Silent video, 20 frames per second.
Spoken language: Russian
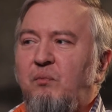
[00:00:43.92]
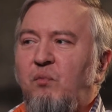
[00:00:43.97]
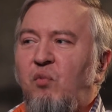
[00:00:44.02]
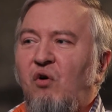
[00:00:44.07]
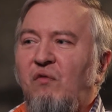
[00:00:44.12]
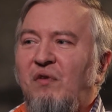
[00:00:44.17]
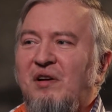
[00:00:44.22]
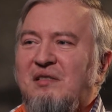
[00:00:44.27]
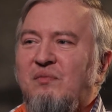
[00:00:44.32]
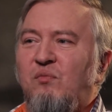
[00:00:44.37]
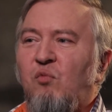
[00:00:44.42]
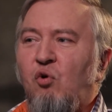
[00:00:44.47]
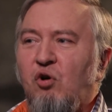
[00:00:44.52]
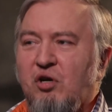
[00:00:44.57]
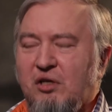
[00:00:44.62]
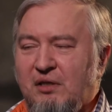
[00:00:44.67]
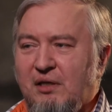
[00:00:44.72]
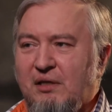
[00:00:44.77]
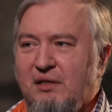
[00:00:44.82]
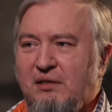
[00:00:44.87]
по
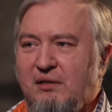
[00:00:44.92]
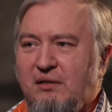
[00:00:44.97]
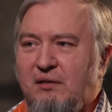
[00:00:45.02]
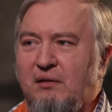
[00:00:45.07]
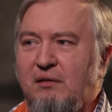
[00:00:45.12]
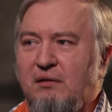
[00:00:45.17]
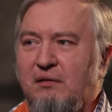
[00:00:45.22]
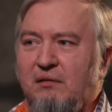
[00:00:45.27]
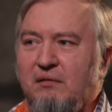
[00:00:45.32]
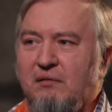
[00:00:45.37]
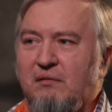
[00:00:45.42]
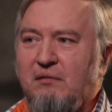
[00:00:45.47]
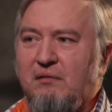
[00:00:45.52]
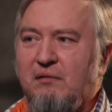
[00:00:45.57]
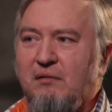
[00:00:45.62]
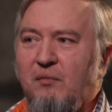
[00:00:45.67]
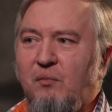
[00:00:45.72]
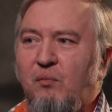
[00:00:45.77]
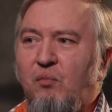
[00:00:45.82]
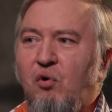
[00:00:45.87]
возможности
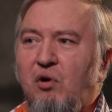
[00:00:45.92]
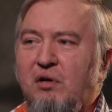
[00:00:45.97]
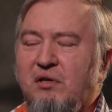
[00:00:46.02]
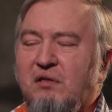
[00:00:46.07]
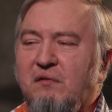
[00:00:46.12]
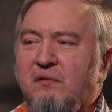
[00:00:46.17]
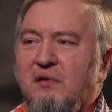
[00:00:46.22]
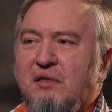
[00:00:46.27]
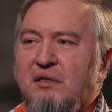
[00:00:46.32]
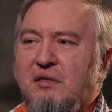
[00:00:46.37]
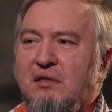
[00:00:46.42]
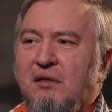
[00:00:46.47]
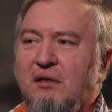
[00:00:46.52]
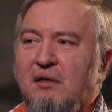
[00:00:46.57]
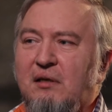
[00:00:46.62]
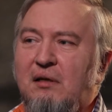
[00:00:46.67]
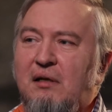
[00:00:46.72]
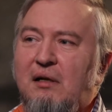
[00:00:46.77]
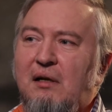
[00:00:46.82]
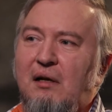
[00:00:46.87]

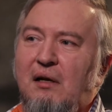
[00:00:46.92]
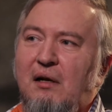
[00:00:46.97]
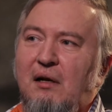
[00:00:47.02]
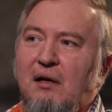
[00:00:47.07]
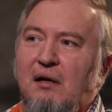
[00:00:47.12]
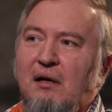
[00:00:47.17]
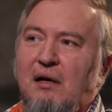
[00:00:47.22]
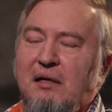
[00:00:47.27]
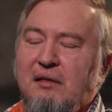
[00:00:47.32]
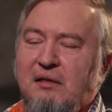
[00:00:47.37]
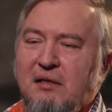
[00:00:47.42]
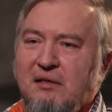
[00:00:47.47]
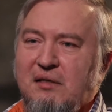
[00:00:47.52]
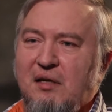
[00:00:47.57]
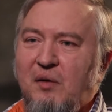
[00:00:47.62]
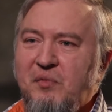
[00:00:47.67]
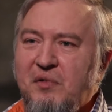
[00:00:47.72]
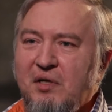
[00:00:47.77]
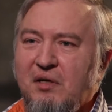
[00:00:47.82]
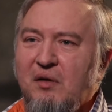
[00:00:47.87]
пользоваться
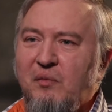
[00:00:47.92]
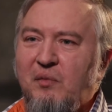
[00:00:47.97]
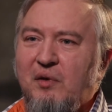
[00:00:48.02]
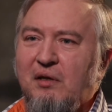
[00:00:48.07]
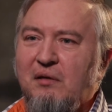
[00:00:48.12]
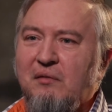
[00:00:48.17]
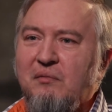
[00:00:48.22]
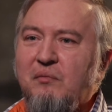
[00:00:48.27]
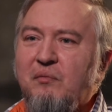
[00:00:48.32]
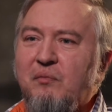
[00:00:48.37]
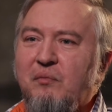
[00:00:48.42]
антисептиками,